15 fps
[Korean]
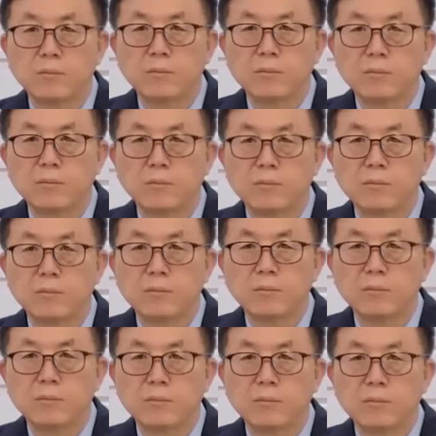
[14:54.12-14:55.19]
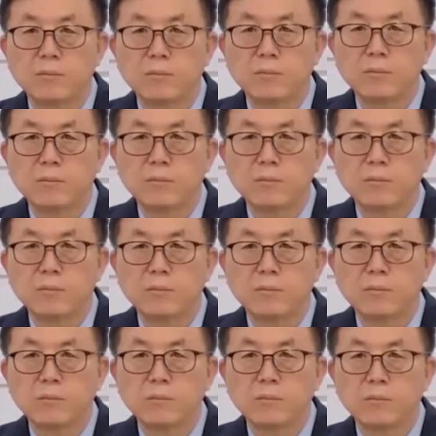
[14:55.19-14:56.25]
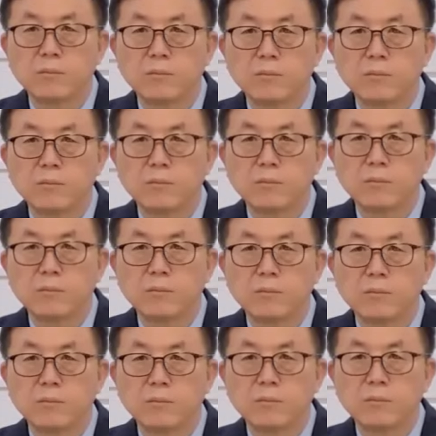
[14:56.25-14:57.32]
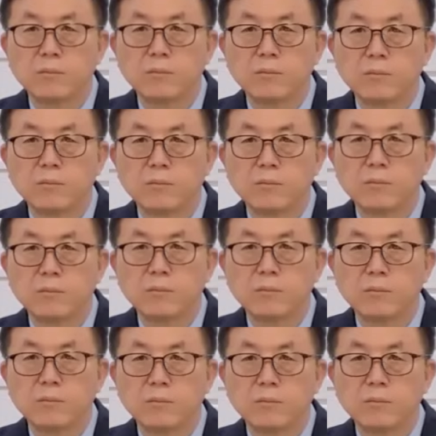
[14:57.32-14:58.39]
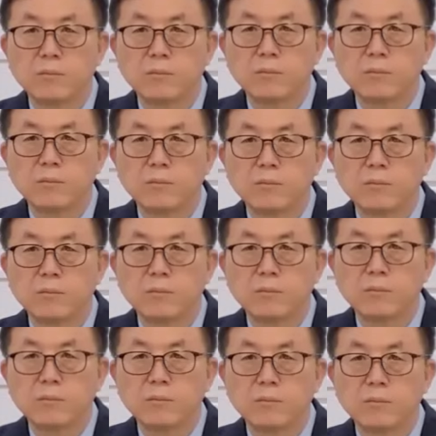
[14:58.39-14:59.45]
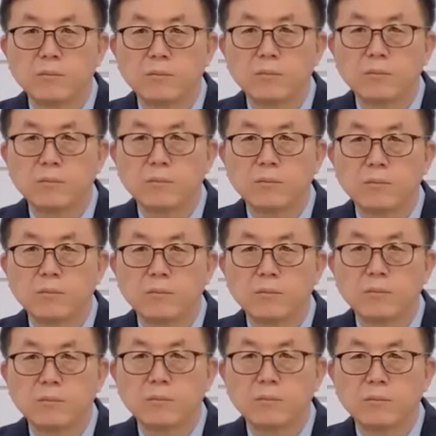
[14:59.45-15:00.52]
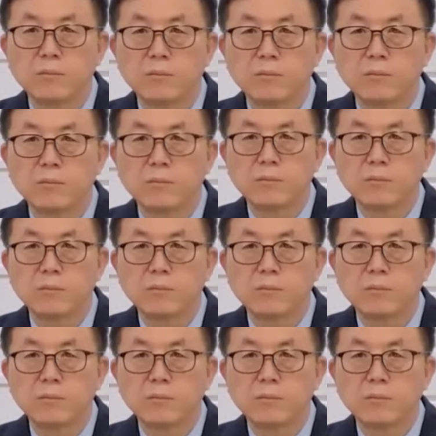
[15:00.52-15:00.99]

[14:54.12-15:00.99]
이게 갈보리산에서 일어났고 감남산에서 약속되고 마가다락방에 일어난 응답을 그대로